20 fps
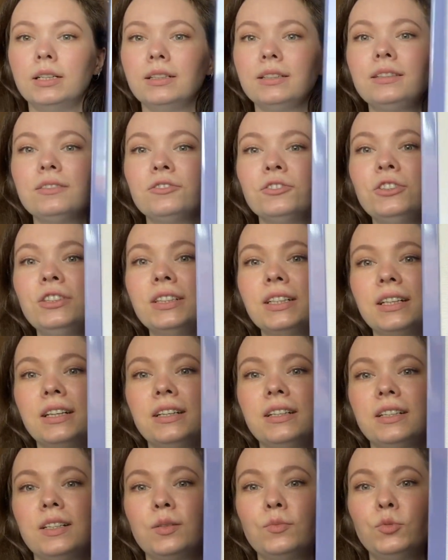это вот
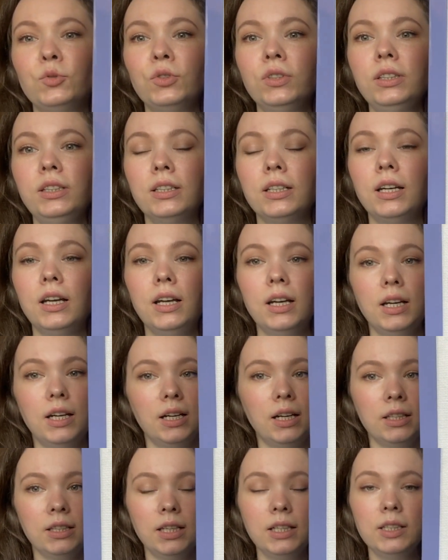такая работа,
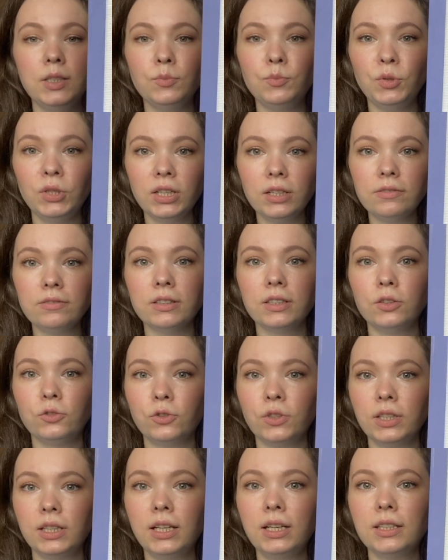она не первая,
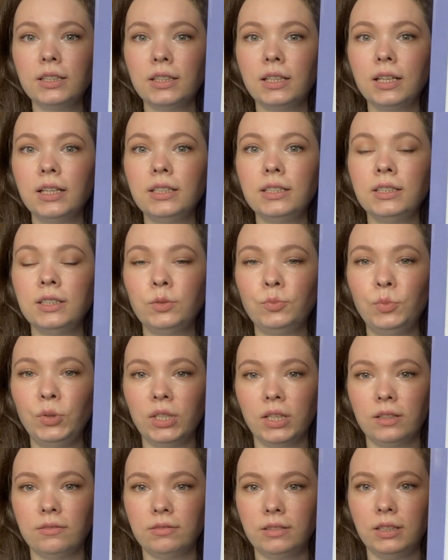но она одна из
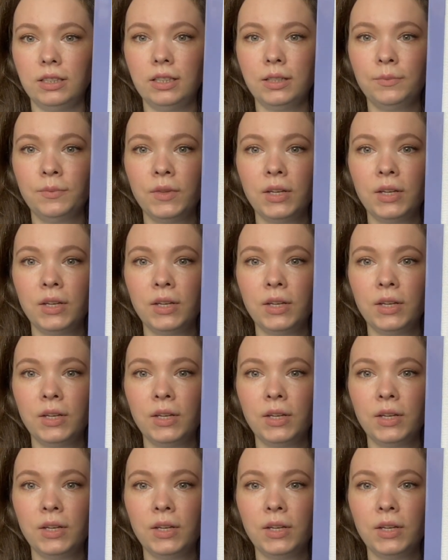первых.